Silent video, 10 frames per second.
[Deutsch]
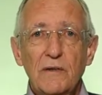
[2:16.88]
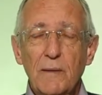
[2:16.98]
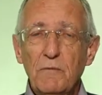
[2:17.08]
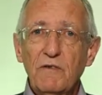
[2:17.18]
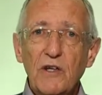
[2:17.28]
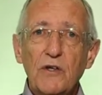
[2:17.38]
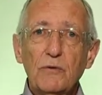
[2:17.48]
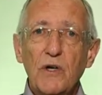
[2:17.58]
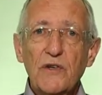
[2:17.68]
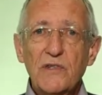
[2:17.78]
Nehmen wir
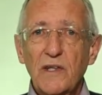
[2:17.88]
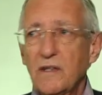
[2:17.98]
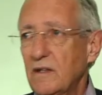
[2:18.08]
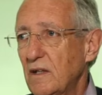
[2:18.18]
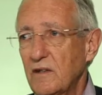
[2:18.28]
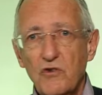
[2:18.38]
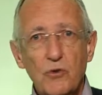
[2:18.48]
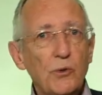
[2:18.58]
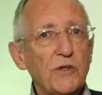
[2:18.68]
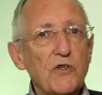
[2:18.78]
an, du hast einen, einen
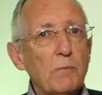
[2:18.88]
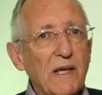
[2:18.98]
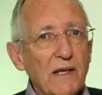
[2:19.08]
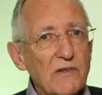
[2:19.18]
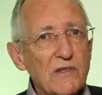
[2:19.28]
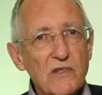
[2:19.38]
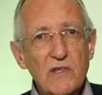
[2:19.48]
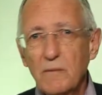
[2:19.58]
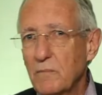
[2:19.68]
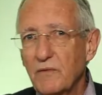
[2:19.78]
Schulterschmerz. Das
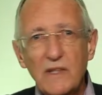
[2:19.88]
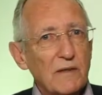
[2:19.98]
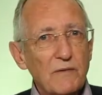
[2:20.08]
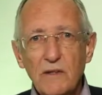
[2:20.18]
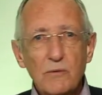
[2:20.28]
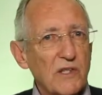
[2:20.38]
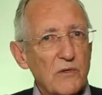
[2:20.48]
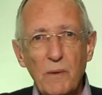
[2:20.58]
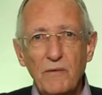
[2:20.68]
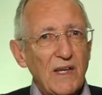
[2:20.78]
immer wieder, wenn du
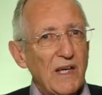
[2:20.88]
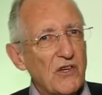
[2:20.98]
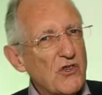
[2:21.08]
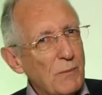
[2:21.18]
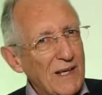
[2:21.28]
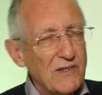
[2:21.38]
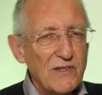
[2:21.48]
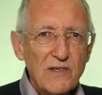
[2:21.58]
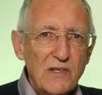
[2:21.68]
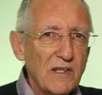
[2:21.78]
das bewegst,
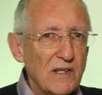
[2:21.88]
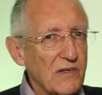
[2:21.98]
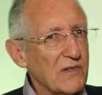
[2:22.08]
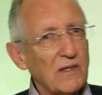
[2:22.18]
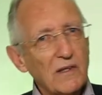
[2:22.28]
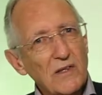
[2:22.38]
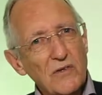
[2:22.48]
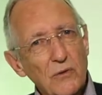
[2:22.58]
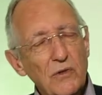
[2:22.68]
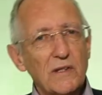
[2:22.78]
schmerzt es hier, das sind
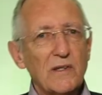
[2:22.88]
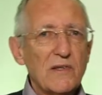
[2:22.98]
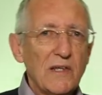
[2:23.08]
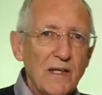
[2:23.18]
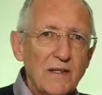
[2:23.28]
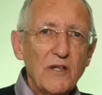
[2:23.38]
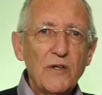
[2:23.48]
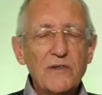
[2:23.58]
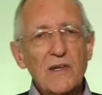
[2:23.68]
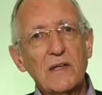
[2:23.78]
entzündete
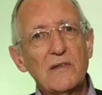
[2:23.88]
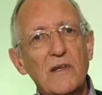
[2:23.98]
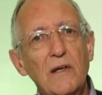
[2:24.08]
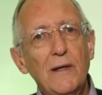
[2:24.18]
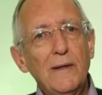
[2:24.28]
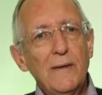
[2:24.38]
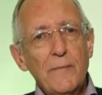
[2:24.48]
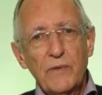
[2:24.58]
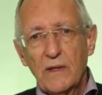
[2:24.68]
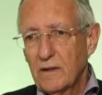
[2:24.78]
Sehnenansätze
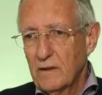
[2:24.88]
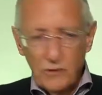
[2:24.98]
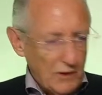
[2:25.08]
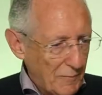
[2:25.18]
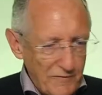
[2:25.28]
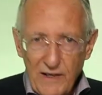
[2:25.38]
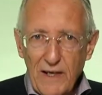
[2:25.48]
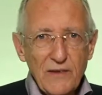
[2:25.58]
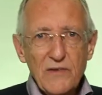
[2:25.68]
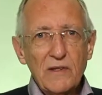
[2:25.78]
äh, oder am
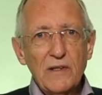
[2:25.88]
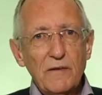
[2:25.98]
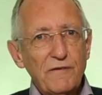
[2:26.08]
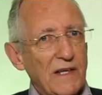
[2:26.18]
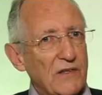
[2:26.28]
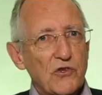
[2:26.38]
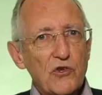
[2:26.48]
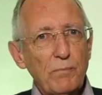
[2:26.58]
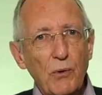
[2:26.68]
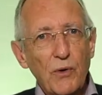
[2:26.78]
Fersen, ein
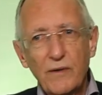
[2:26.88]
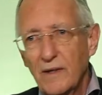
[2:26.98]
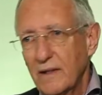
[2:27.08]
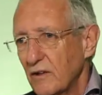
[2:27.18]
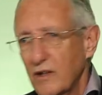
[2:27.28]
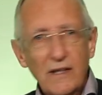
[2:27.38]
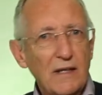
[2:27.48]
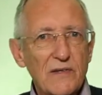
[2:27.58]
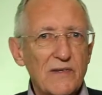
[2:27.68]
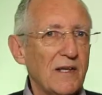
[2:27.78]
Fersensporn, eine
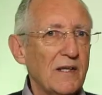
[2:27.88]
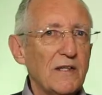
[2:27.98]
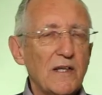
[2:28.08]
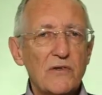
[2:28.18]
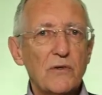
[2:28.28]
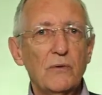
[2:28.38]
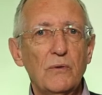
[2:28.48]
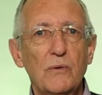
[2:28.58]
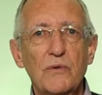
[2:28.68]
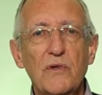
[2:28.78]

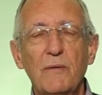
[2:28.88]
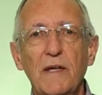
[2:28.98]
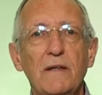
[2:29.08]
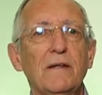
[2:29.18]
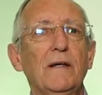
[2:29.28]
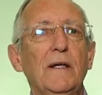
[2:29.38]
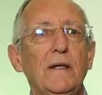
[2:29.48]
Achillessehnenentzündung und so weiter.